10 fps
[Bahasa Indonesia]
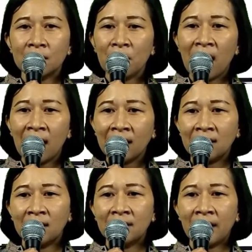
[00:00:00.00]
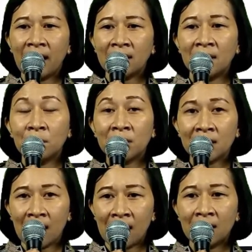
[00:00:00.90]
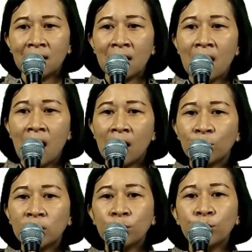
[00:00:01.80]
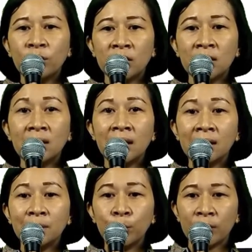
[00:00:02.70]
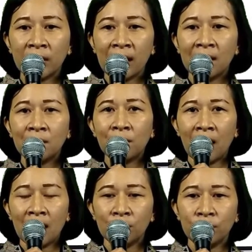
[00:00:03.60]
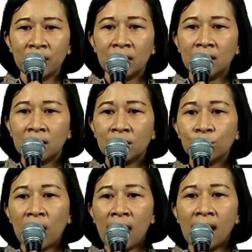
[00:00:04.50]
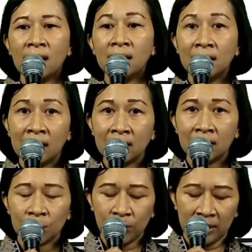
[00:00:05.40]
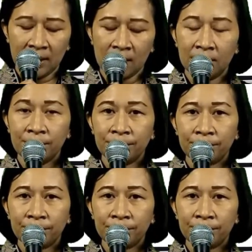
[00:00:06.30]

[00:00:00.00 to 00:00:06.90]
Semangat dan tekad yang besar harus diuji dan dibuktikan melalui kesukaran dan kesulitan.